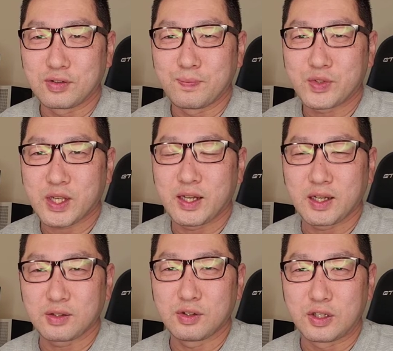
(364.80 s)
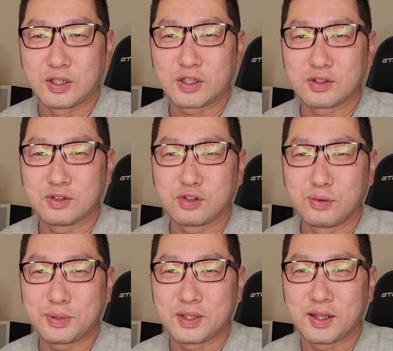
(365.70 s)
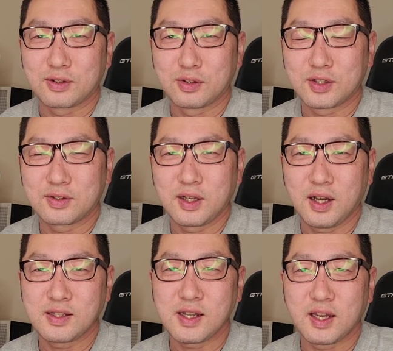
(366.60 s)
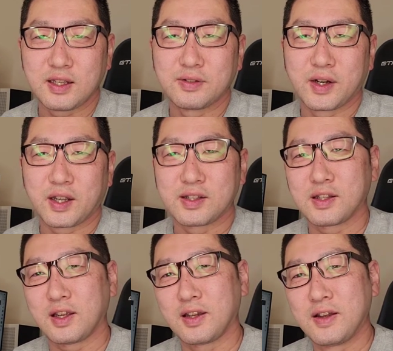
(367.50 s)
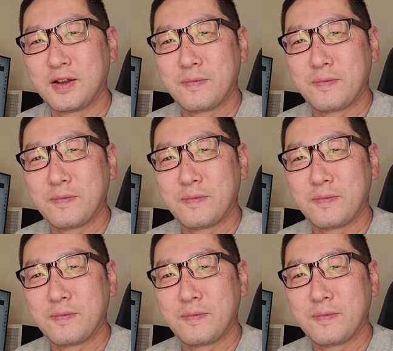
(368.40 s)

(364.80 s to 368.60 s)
を使わないと、既存のコンピューターとひっくり返せないわけですね。